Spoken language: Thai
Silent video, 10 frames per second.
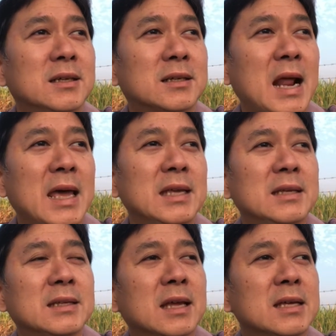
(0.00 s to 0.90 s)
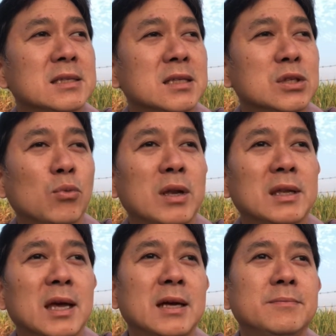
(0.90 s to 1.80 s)
ไร่นะซื้อสวน
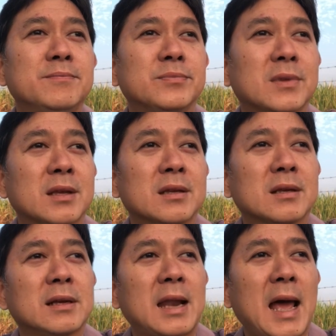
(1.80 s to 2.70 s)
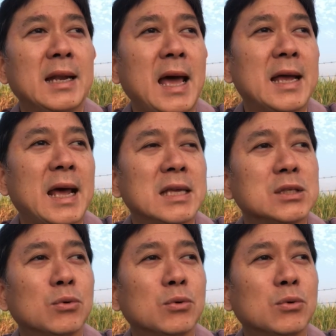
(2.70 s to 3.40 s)
เนี่ยหลายไร่หลาย